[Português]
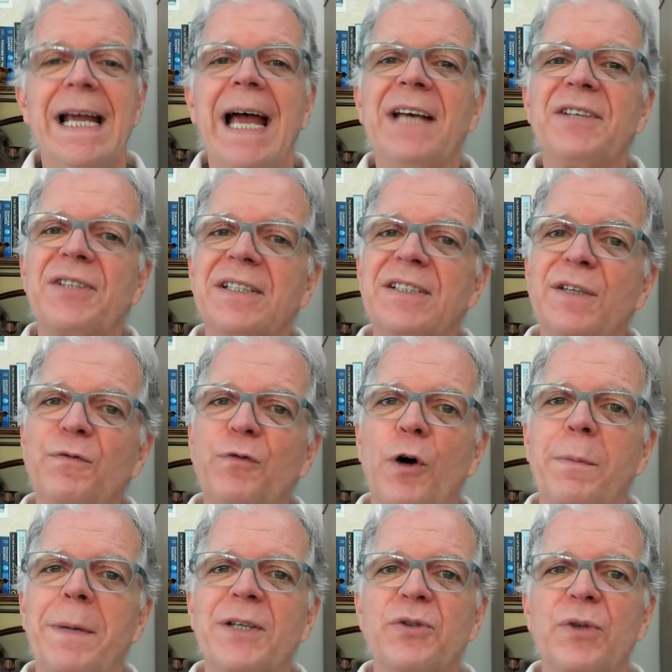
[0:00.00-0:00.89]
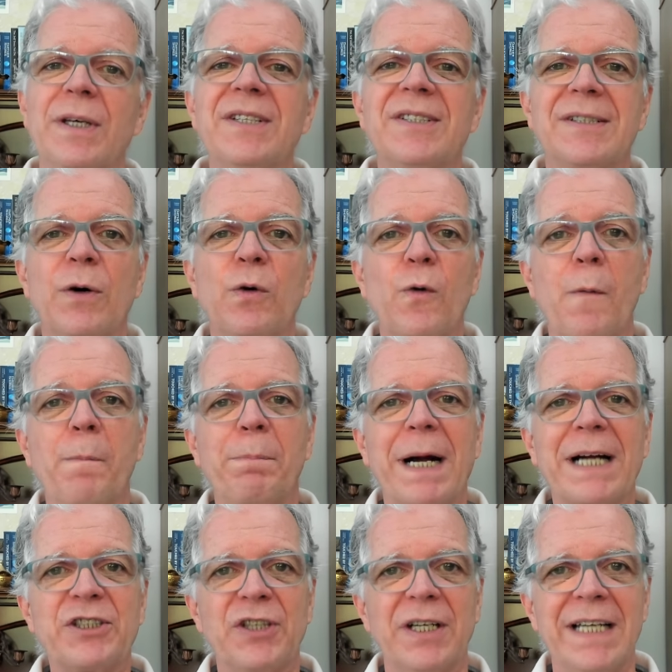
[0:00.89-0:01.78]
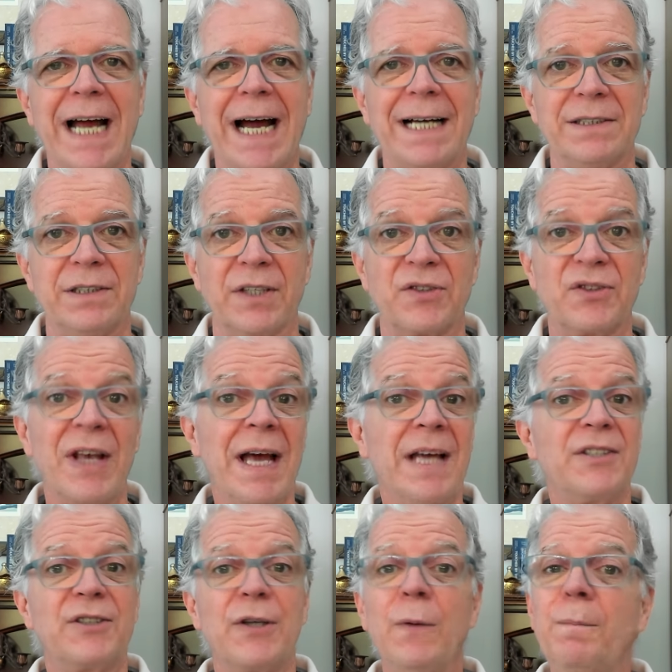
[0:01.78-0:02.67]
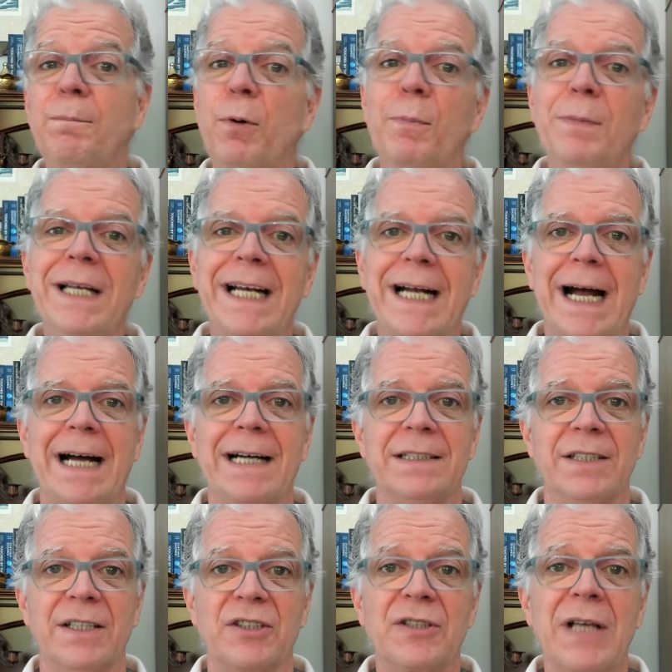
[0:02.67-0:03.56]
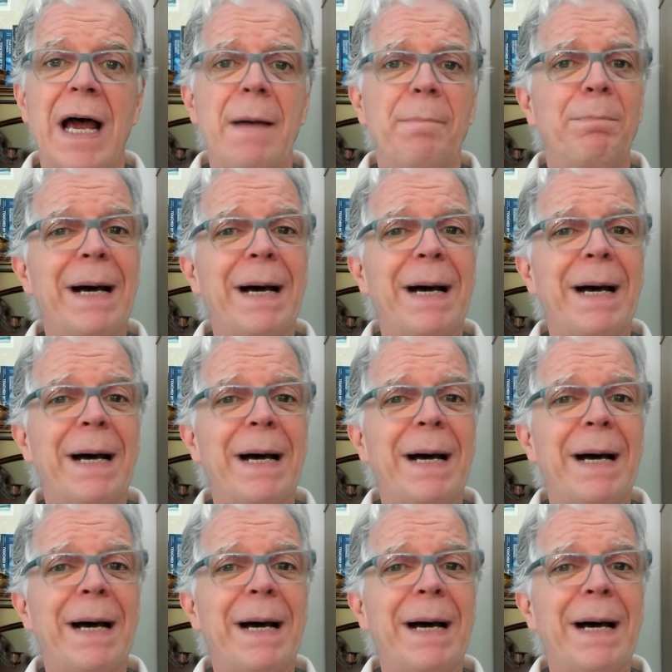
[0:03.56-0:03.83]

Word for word: essas informações são compartilhadas, são publicadas,